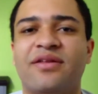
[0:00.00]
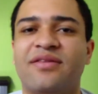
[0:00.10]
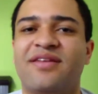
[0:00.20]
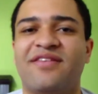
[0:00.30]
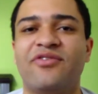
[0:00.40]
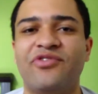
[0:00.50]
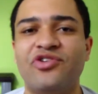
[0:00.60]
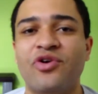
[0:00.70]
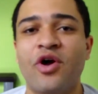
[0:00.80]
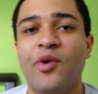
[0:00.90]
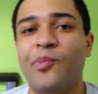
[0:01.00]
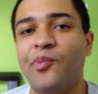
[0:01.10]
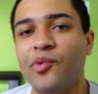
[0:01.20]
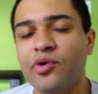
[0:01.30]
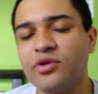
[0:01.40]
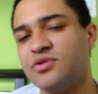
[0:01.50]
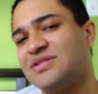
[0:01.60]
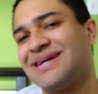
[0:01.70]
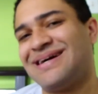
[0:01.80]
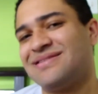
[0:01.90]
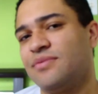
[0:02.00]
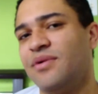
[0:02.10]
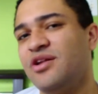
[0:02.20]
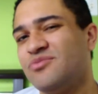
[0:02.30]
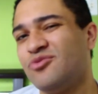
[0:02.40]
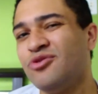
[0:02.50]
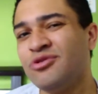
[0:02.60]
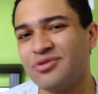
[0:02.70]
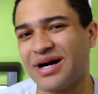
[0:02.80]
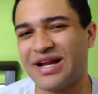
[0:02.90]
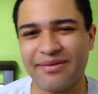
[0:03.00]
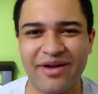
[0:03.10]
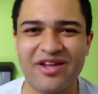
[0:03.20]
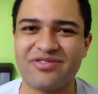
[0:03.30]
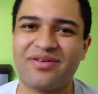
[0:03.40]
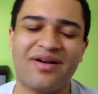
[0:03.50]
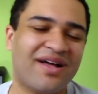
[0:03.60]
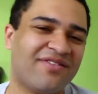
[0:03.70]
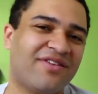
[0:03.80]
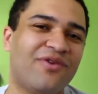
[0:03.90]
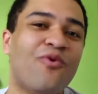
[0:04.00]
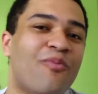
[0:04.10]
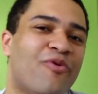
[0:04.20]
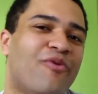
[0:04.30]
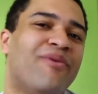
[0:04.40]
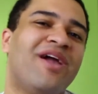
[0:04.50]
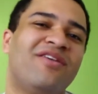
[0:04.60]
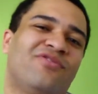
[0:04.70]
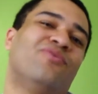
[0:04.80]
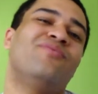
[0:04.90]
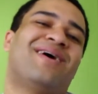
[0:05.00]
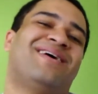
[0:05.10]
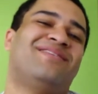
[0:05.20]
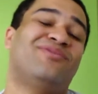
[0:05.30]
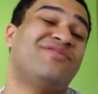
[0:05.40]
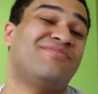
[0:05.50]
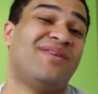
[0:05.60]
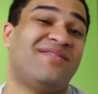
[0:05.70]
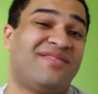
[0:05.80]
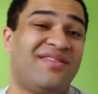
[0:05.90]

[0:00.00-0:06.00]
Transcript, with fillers: Tá, tá sendo vídeo muito escassamente, muito raramente, quase que um por mês ou um a cada dois meses.